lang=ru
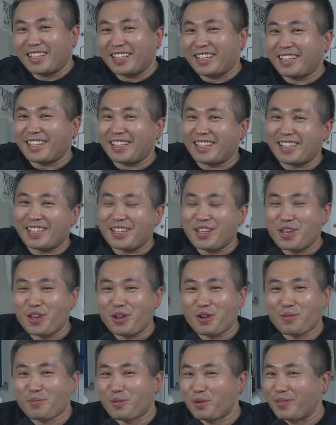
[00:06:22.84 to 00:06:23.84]
в чьих
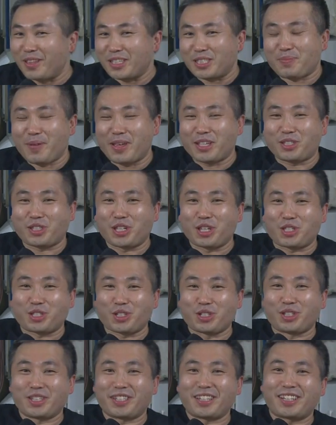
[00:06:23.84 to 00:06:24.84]
странах 8 марта
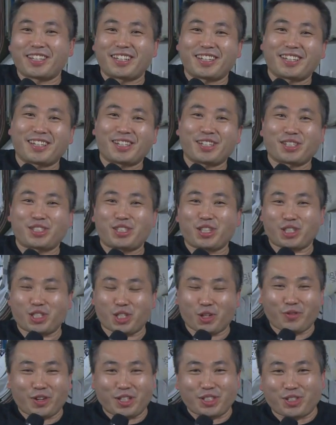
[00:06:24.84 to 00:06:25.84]
праздником не
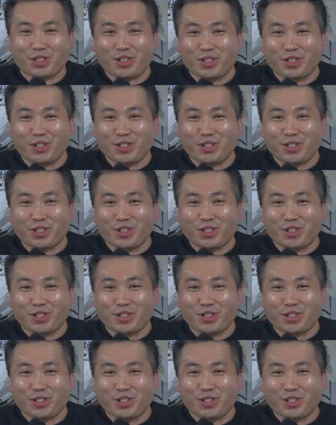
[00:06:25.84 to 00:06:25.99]
является.